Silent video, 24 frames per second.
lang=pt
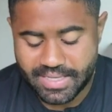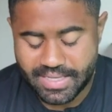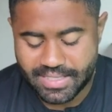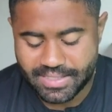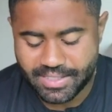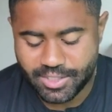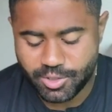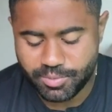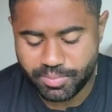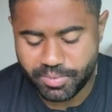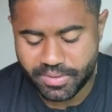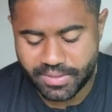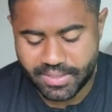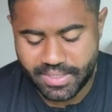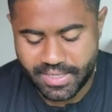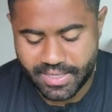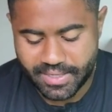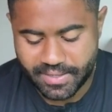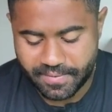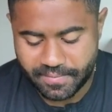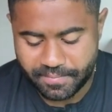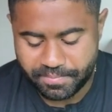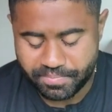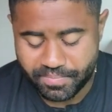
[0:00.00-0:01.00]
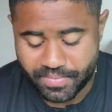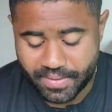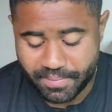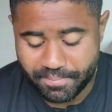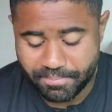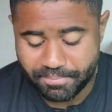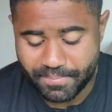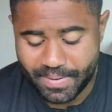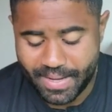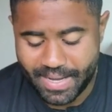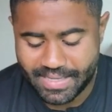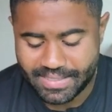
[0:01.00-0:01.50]
exige poder,
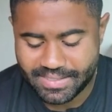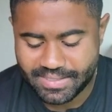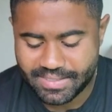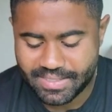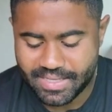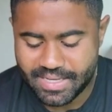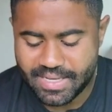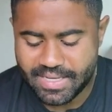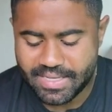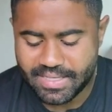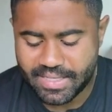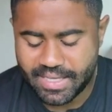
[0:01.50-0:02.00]
mas